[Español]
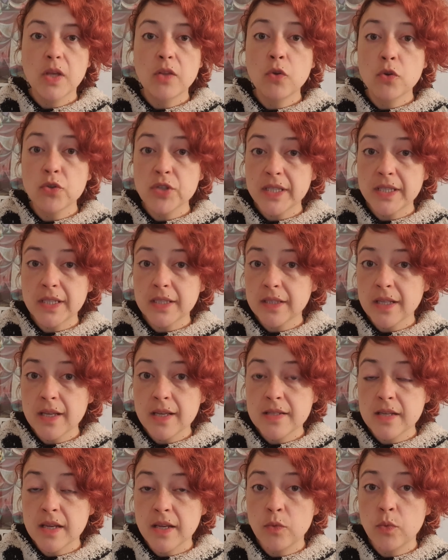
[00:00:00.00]
No se trata de
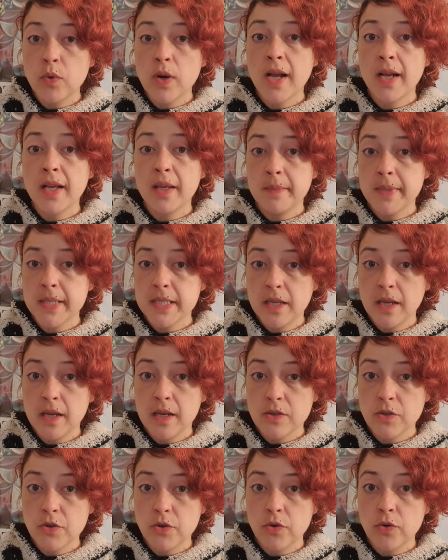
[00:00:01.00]
hacer una
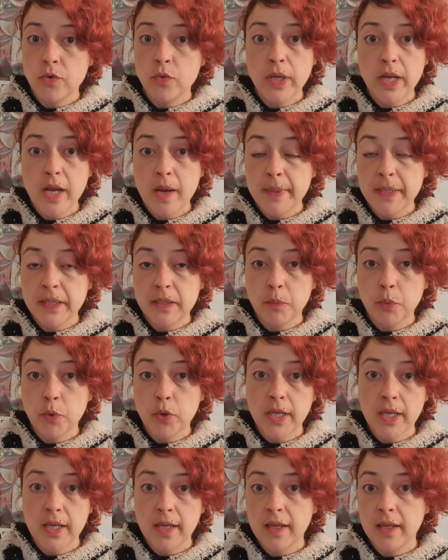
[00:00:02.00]
investigación únicamente
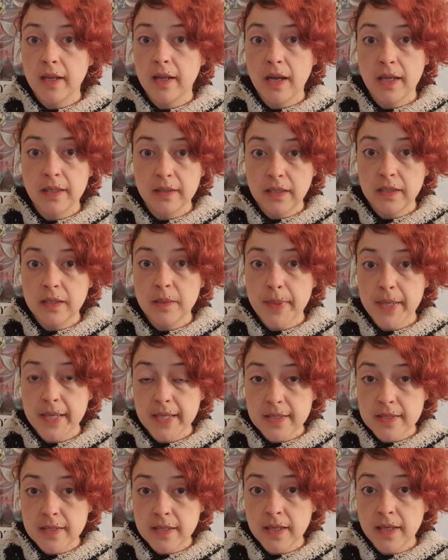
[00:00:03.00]
porque a ti te
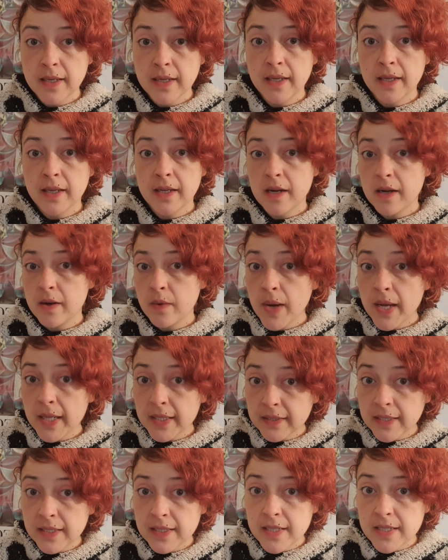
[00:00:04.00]
parece
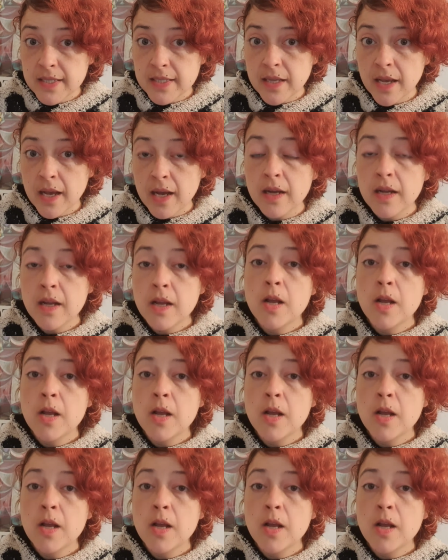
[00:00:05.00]
relevante ya está,